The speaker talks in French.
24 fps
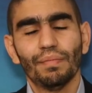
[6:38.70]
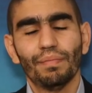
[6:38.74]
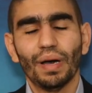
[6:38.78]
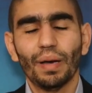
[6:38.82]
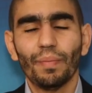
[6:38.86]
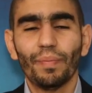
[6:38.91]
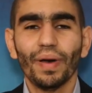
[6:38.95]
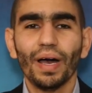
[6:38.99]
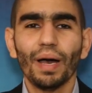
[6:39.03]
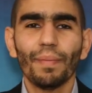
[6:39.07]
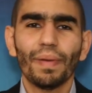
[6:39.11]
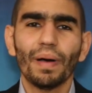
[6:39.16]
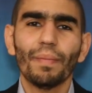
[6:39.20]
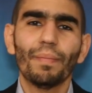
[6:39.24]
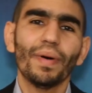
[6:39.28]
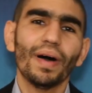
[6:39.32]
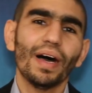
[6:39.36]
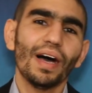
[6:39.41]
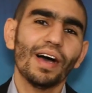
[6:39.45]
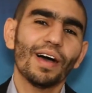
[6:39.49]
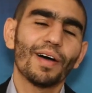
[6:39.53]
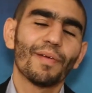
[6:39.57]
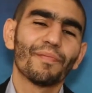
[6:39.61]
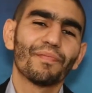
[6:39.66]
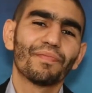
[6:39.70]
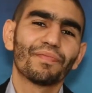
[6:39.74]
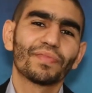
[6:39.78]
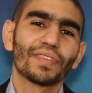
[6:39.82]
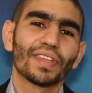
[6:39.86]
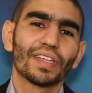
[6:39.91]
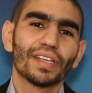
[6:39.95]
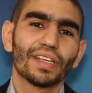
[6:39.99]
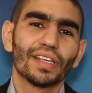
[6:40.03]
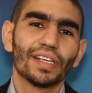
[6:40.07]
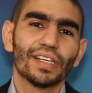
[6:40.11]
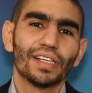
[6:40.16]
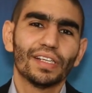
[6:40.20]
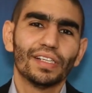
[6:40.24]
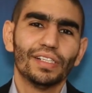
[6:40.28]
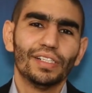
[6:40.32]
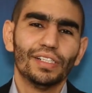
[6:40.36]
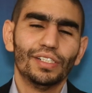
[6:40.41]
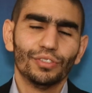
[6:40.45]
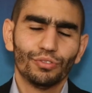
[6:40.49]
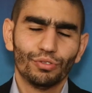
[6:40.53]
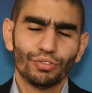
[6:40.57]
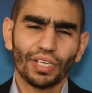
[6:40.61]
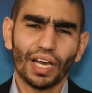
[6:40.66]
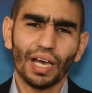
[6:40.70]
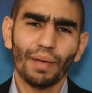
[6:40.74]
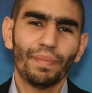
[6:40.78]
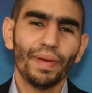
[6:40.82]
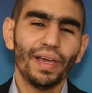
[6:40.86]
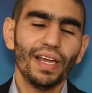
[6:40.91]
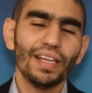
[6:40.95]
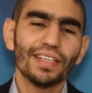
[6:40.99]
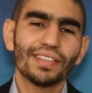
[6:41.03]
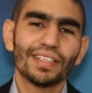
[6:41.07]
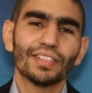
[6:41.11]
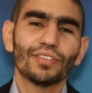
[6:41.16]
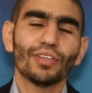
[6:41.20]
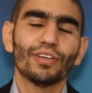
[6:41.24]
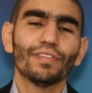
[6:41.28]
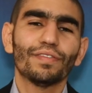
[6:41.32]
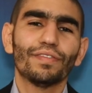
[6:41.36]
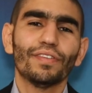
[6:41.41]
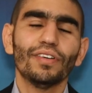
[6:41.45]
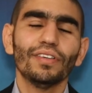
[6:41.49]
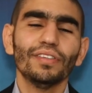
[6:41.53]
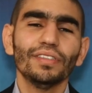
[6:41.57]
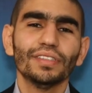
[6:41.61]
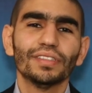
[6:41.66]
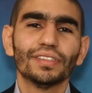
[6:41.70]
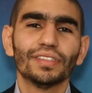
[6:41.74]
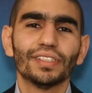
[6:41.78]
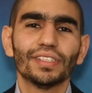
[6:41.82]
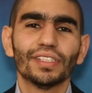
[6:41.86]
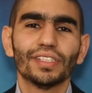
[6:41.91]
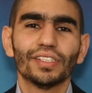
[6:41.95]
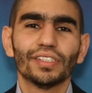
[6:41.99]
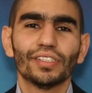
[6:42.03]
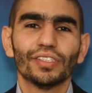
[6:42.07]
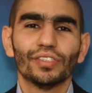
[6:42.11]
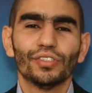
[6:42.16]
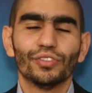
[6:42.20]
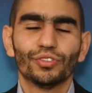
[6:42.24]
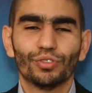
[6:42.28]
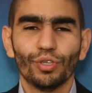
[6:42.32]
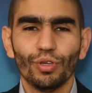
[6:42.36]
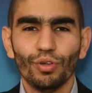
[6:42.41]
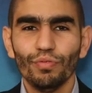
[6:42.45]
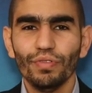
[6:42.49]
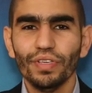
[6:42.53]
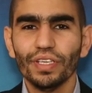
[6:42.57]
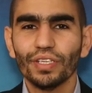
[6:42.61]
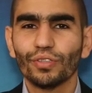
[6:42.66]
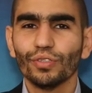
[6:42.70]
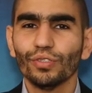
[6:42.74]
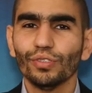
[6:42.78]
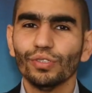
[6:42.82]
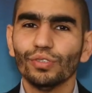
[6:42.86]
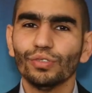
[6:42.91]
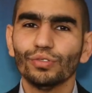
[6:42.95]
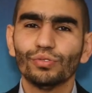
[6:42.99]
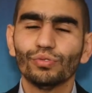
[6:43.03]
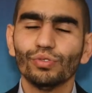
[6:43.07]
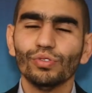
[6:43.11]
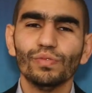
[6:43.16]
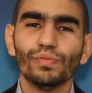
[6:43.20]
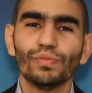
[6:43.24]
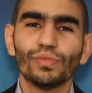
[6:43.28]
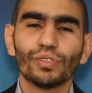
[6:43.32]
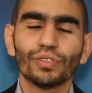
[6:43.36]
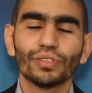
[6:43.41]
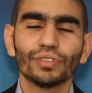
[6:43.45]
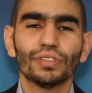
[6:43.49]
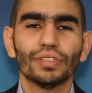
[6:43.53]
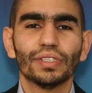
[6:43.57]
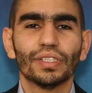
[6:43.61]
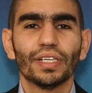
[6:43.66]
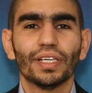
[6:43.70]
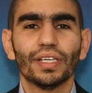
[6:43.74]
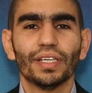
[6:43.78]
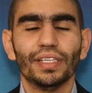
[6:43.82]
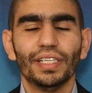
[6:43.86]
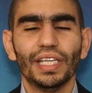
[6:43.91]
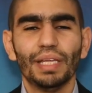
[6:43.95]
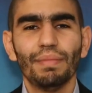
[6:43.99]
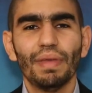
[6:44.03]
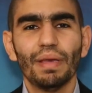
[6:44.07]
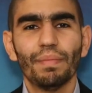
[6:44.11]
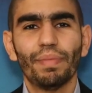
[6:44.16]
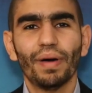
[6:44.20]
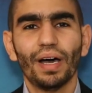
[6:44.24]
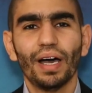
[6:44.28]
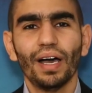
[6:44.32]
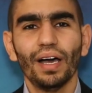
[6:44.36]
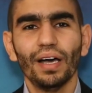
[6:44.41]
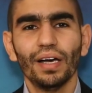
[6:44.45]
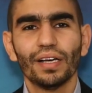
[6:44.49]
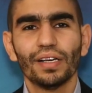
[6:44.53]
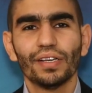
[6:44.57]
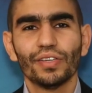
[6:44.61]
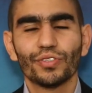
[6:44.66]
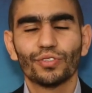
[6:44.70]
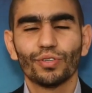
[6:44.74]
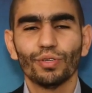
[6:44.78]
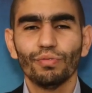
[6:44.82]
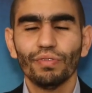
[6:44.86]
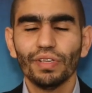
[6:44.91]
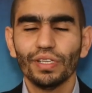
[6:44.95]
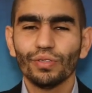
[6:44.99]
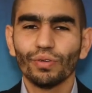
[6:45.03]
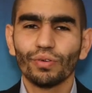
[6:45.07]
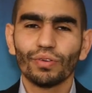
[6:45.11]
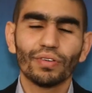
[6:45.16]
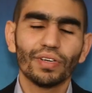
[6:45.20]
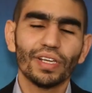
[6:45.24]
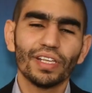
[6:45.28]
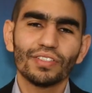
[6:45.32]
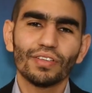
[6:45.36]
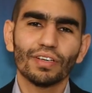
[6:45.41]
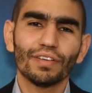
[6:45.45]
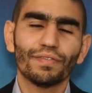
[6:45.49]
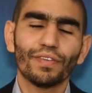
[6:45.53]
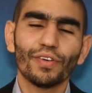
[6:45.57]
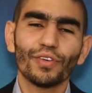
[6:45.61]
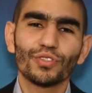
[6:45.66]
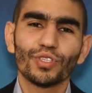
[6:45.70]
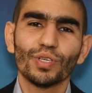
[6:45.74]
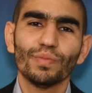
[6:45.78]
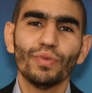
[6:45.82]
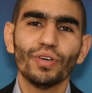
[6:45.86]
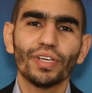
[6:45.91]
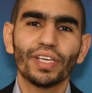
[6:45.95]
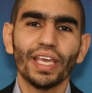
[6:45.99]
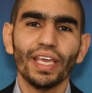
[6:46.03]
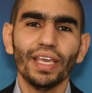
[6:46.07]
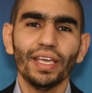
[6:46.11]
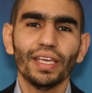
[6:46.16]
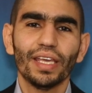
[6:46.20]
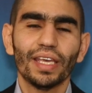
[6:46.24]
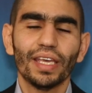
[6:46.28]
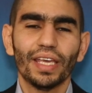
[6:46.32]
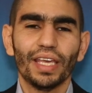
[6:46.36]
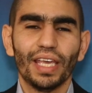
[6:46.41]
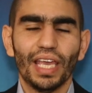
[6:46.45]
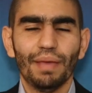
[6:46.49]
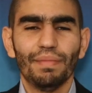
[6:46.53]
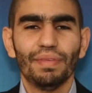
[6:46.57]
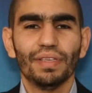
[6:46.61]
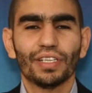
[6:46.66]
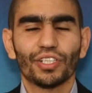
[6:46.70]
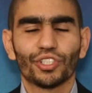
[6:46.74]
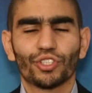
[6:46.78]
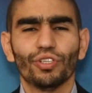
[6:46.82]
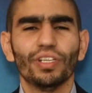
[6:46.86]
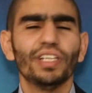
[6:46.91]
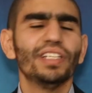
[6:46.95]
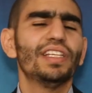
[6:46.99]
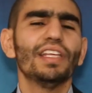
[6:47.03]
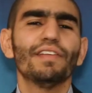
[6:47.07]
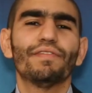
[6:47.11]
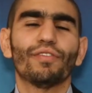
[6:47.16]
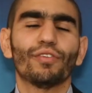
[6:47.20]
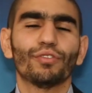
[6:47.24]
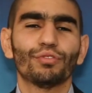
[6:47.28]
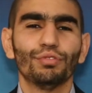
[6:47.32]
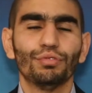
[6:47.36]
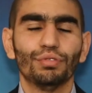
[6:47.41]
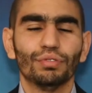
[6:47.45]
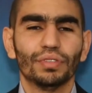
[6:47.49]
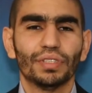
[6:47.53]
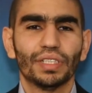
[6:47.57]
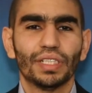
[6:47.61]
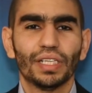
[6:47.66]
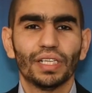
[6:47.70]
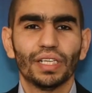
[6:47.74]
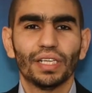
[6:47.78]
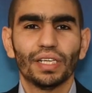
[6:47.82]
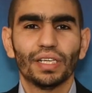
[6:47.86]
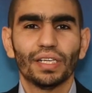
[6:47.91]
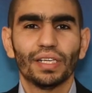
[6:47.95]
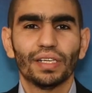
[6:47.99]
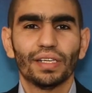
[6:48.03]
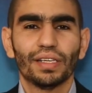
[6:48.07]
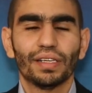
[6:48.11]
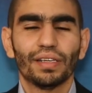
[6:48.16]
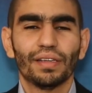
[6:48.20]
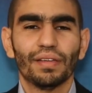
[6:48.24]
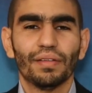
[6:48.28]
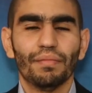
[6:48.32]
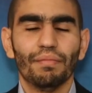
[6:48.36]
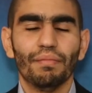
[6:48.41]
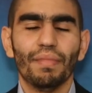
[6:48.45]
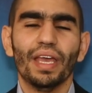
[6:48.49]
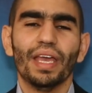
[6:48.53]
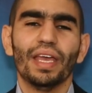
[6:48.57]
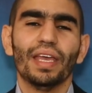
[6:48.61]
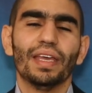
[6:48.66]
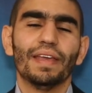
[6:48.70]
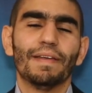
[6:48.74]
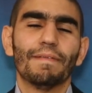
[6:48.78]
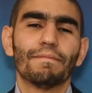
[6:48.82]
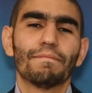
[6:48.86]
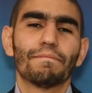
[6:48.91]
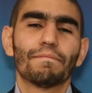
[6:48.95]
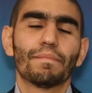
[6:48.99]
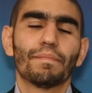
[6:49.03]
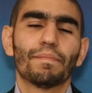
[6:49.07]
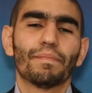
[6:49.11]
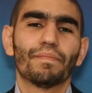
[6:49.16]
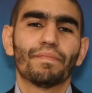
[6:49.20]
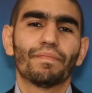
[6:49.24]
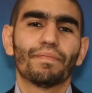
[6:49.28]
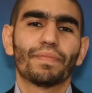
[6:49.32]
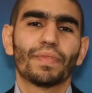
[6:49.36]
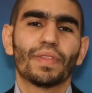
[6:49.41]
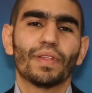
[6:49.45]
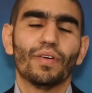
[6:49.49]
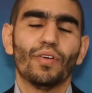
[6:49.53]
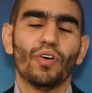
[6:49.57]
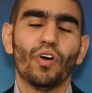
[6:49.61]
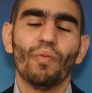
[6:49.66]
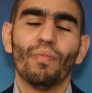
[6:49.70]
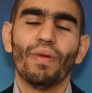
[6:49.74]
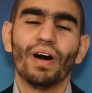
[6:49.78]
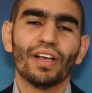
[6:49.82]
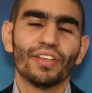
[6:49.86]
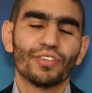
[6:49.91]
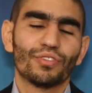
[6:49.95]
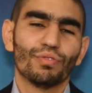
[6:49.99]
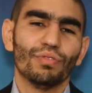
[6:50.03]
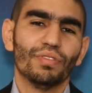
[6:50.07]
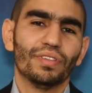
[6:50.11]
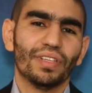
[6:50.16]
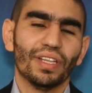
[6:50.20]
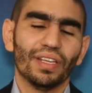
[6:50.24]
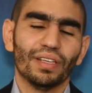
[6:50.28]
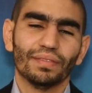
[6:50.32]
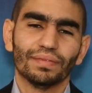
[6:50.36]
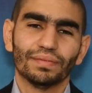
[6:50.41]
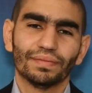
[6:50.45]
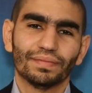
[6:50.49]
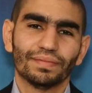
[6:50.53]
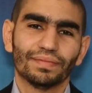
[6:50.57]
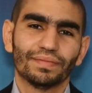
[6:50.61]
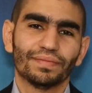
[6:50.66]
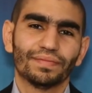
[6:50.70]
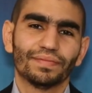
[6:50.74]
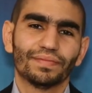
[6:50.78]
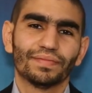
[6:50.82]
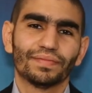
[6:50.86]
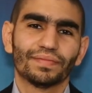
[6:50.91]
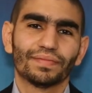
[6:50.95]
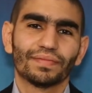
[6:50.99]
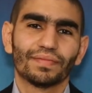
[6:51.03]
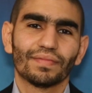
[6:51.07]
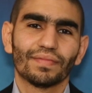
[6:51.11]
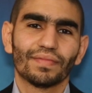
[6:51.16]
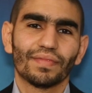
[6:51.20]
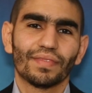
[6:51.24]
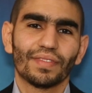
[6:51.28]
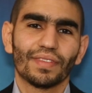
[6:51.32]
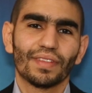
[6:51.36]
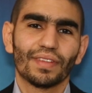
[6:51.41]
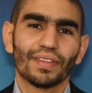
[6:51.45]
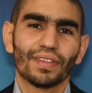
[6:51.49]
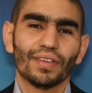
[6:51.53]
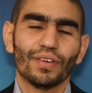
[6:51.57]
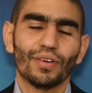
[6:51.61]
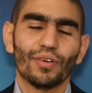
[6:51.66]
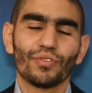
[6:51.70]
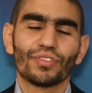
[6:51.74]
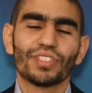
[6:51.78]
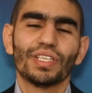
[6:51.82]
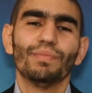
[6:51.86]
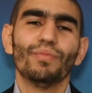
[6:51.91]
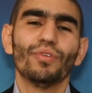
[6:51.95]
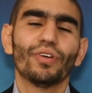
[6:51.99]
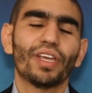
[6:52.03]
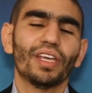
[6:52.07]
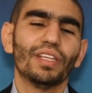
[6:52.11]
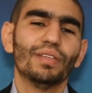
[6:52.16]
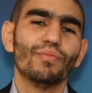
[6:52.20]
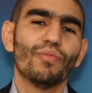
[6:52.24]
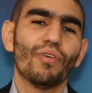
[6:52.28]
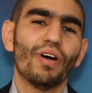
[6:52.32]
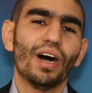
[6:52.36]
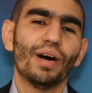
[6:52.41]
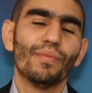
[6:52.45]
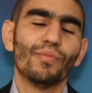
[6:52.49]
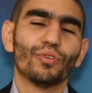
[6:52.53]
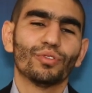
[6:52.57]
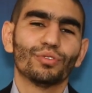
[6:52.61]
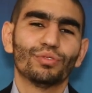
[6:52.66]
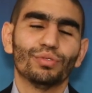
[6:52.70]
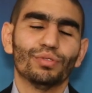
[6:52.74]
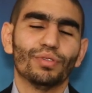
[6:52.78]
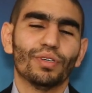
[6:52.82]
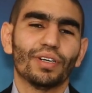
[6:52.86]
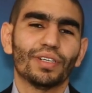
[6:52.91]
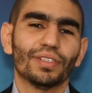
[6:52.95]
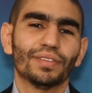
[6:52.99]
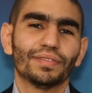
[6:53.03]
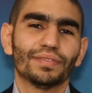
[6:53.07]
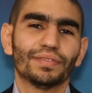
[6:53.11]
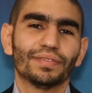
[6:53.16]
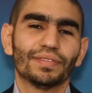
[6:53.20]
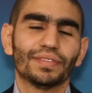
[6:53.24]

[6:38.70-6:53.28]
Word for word: Papa, papa, tu te rappelles cet enfant Celui que tout le monde n'aimait pas, celui dont les enfants se moquaient Eh bien, je l'ai défendu. Mais on m'a insulté. On s'est moqué de moi à mon tour.